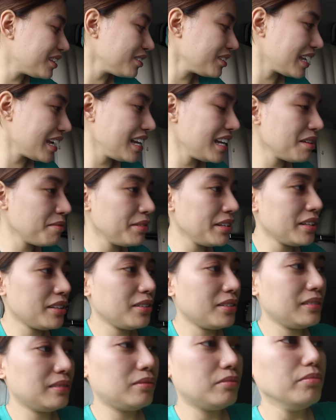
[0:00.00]
Eto, tayo mo
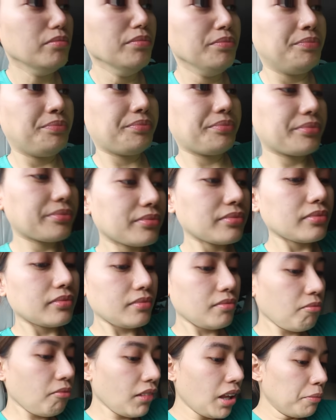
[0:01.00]
dito.
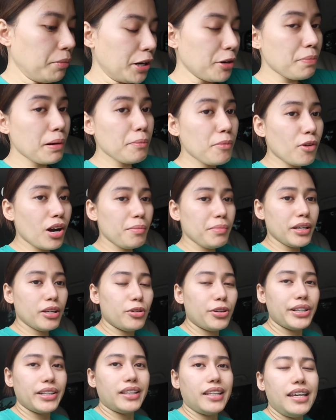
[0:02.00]
Meron pa po kaming
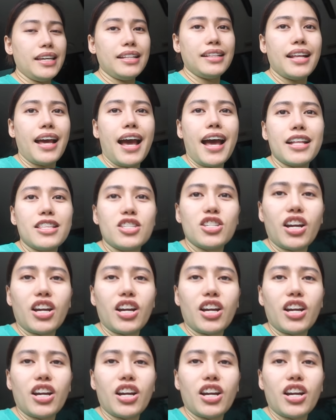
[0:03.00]
cortina at